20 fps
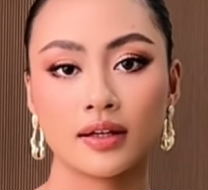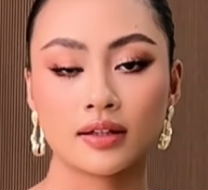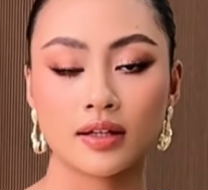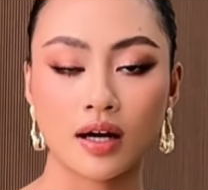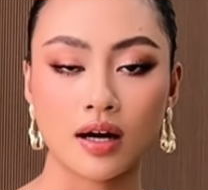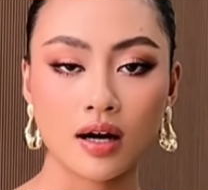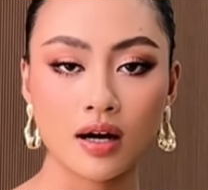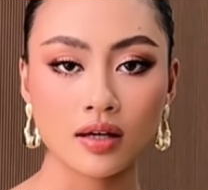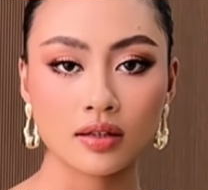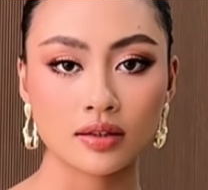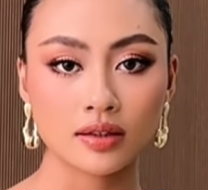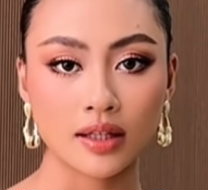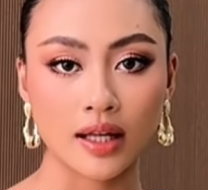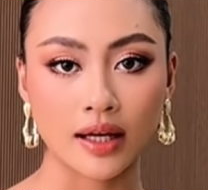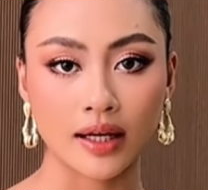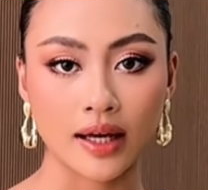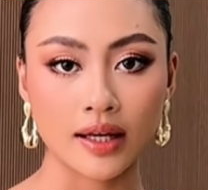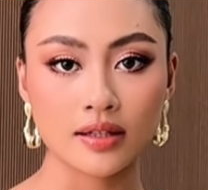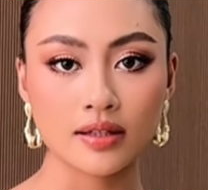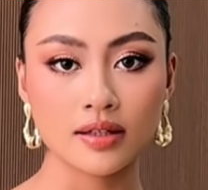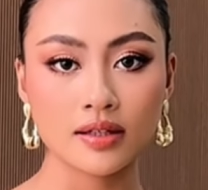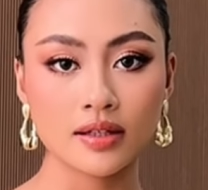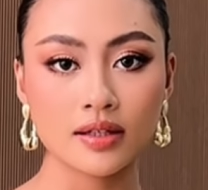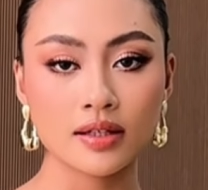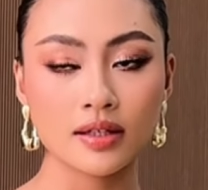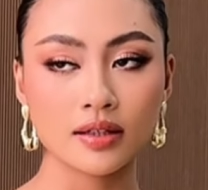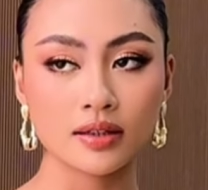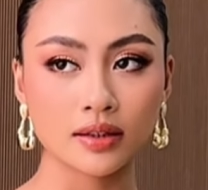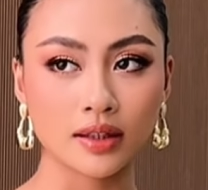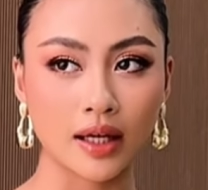đó là cái thứ
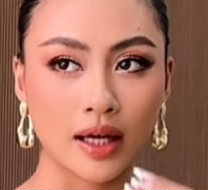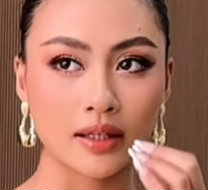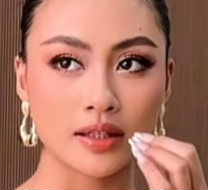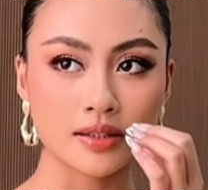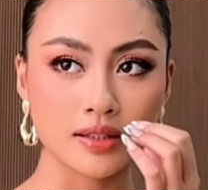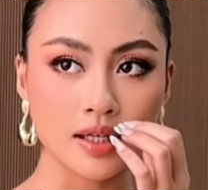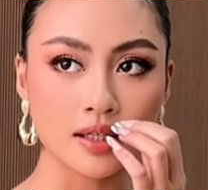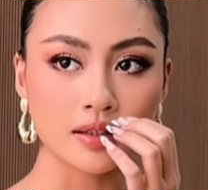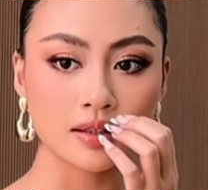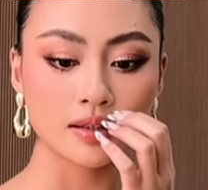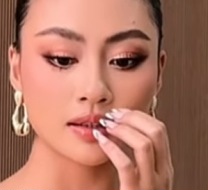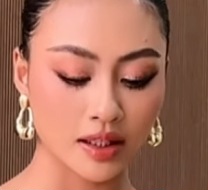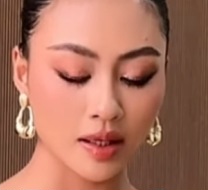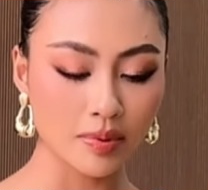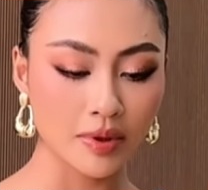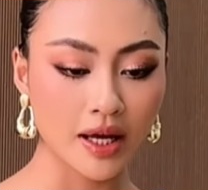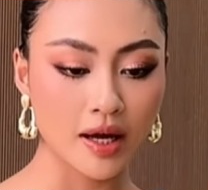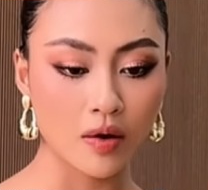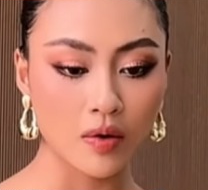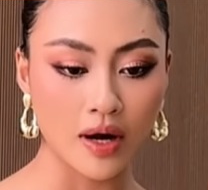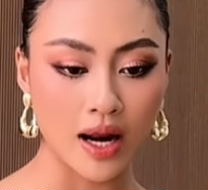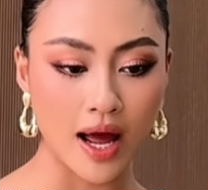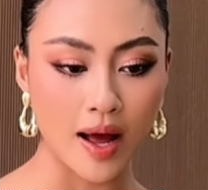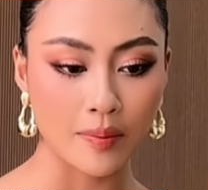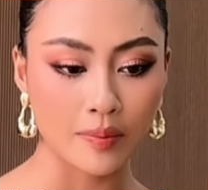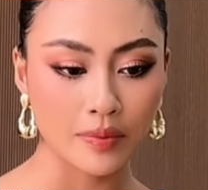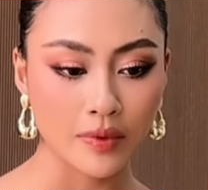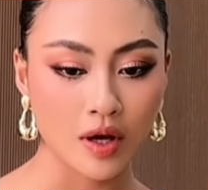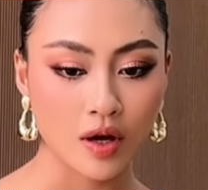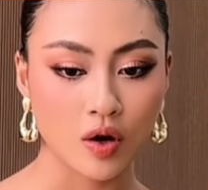cái thứ nhất tiếp theo
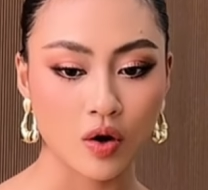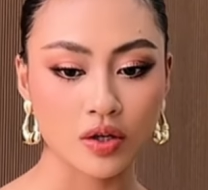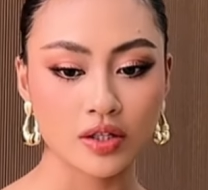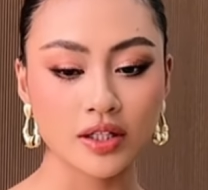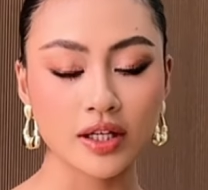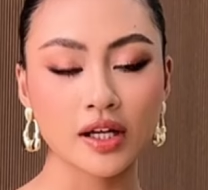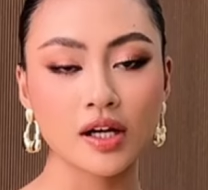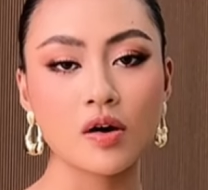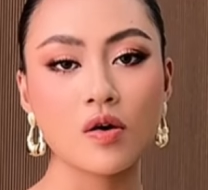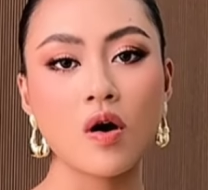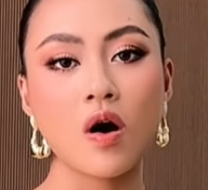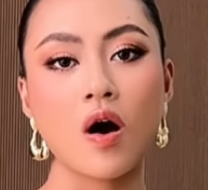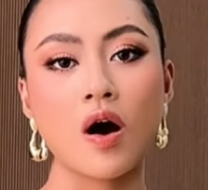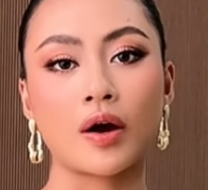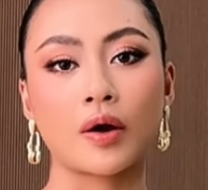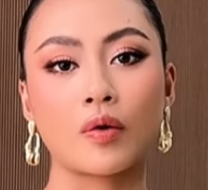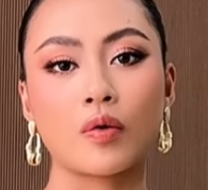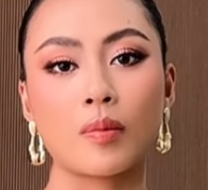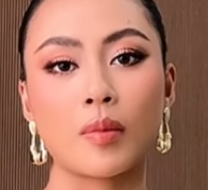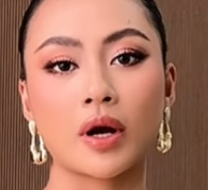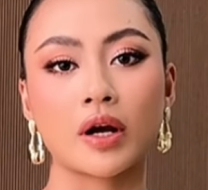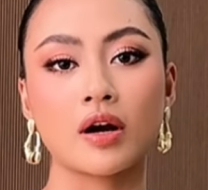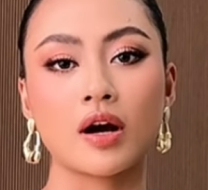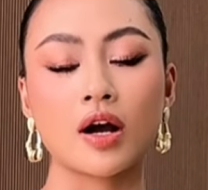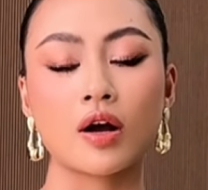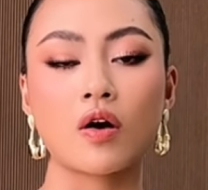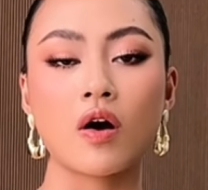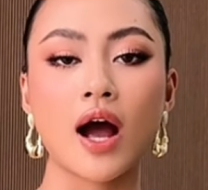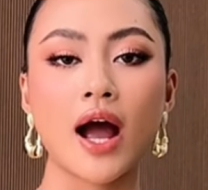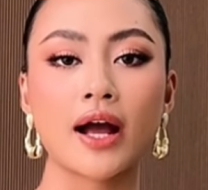là có những cái câu hỏi của mọi
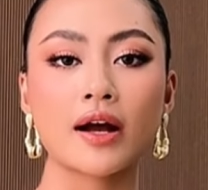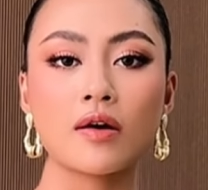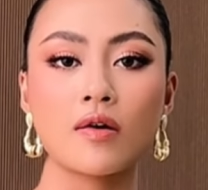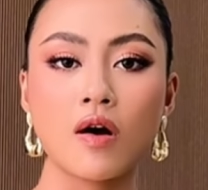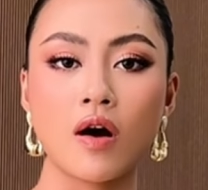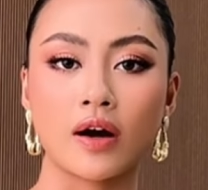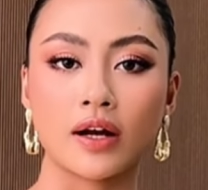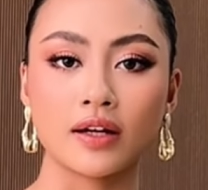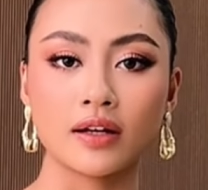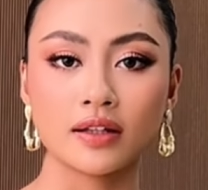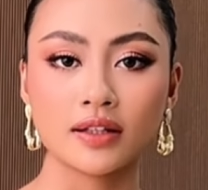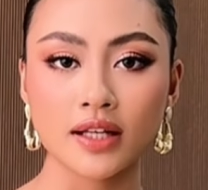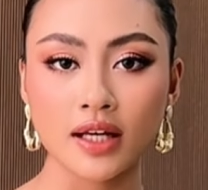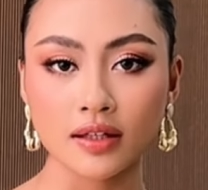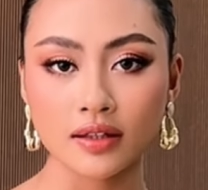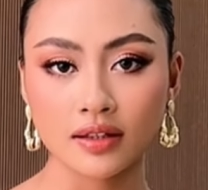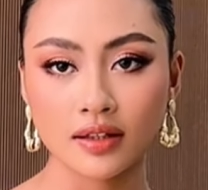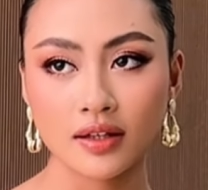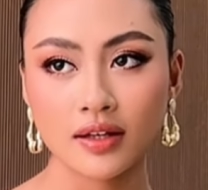người có hai câu hỏi lớn nhất